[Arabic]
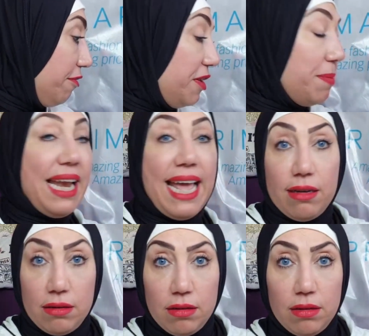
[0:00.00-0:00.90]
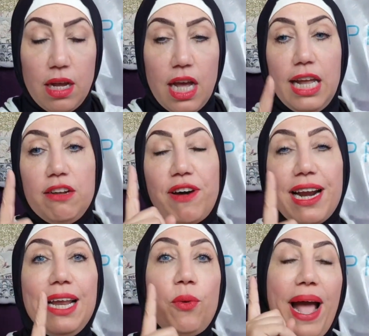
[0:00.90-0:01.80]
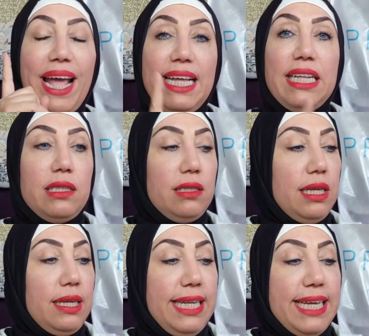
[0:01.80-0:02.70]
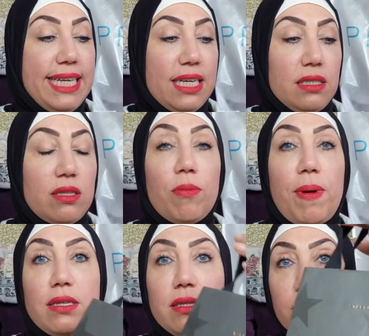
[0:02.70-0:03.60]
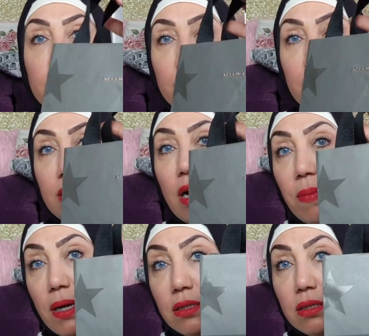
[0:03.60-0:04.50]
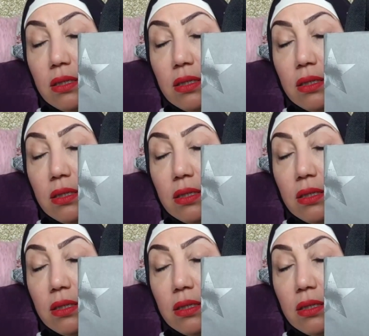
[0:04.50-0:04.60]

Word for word: في ميلان الفرع الوحيد ليك يا ستاربكس ستاربكس